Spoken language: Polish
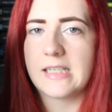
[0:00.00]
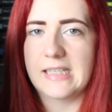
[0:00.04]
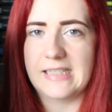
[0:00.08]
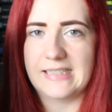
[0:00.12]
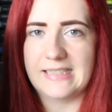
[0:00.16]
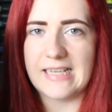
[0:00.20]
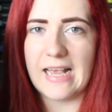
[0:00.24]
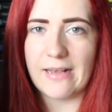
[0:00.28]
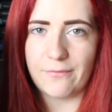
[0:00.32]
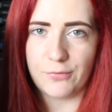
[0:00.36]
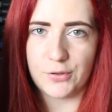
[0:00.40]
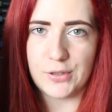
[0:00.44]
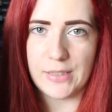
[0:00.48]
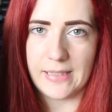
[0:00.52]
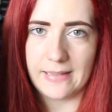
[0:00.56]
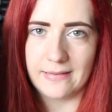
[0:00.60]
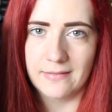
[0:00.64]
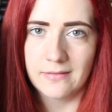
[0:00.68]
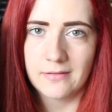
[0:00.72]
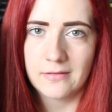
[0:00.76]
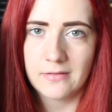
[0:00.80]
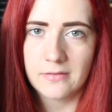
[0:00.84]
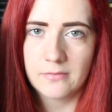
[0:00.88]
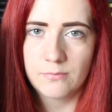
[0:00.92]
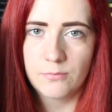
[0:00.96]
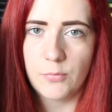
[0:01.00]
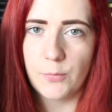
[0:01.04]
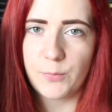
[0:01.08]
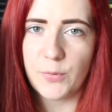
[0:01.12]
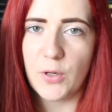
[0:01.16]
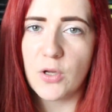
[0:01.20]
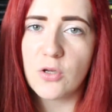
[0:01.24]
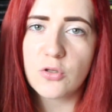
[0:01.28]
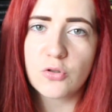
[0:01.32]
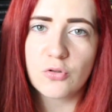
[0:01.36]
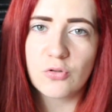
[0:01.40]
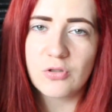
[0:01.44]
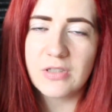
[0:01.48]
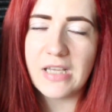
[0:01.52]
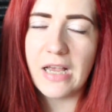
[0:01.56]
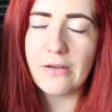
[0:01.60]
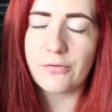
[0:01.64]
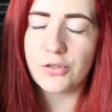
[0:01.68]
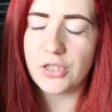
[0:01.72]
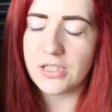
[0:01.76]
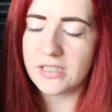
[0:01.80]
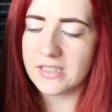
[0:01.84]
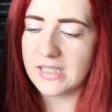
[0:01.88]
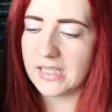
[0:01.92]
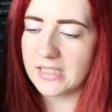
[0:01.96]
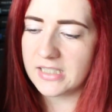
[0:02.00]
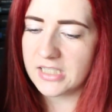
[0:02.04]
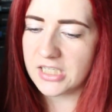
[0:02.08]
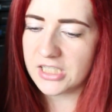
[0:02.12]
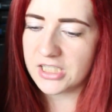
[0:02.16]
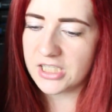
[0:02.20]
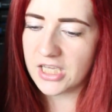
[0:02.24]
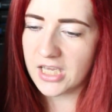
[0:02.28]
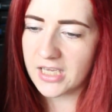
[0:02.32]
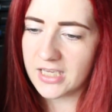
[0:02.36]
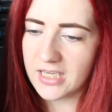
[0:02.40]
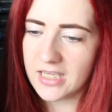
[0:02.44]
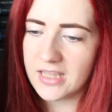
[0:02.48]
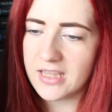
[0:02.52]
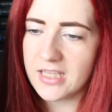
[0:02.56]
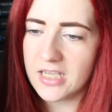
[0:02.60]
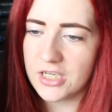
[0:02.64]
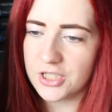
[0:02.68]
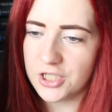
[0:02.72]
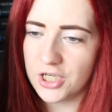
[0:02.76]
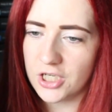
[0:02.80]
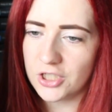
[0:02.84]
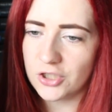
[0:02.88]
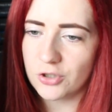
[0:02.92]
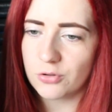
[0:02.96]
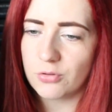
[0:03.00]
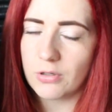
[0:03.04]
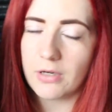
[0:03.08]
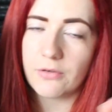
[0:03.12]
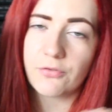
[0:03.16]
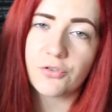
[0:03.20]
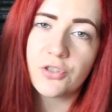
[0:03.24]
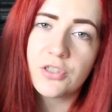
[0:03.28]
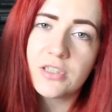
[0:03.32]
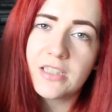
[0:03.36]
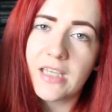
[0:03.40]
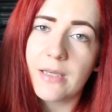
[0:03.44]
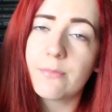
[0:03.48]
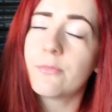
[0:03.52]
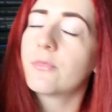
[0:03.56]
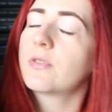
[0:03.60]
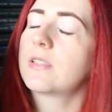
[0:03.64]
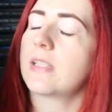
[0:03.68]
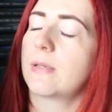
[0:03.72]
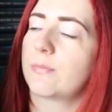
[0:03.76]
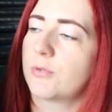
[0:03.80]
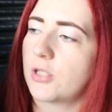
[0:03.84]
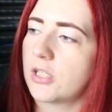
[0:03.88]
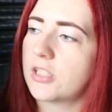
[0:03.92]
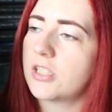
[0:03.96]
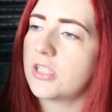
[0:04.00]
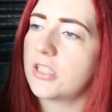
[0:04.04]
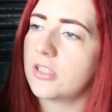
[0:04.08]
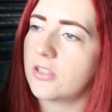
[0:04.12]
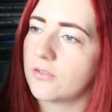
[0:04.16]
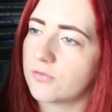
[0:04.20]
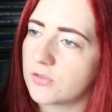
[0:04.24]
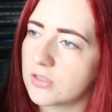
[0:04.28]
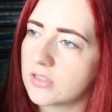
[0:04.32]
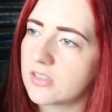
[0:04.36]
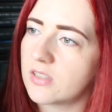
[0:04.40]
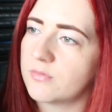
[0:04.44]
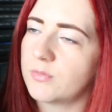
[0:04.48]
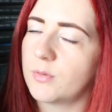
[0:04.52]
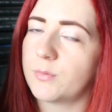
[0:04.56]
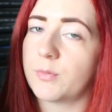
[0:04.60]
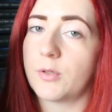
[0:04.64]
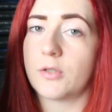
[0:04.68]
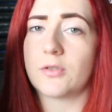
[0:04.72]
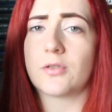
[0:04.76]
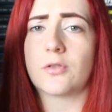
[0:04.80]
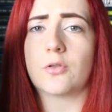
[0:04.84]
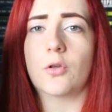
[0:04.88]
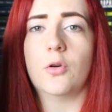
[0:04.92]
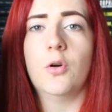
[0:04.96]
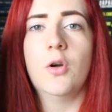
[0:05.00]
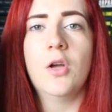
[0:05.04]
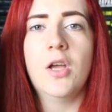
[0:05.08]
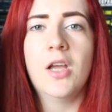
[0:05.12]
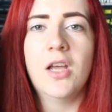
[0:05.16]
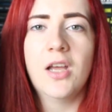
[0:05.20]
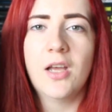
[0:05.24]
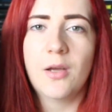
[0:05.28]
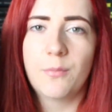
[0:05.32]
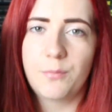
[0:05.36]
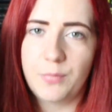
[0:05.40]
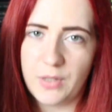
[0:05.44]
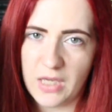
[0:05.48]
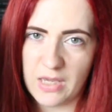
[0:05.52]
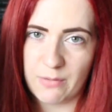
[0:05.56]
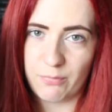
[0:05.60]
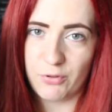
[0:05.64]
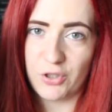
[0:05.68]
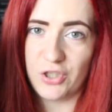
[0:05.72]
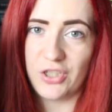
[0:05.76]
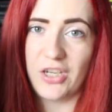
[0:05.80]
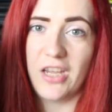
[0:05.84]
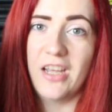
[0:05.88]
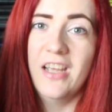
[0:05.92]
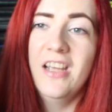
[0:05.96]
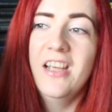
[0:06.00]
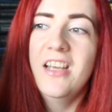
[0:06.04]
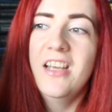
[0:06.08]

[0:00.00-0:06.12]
zawsze po prostu zawsze znajdzie się jedna rzecz, która wszystkiemu zaprzeczy i to wszystko po prostu pieprznie.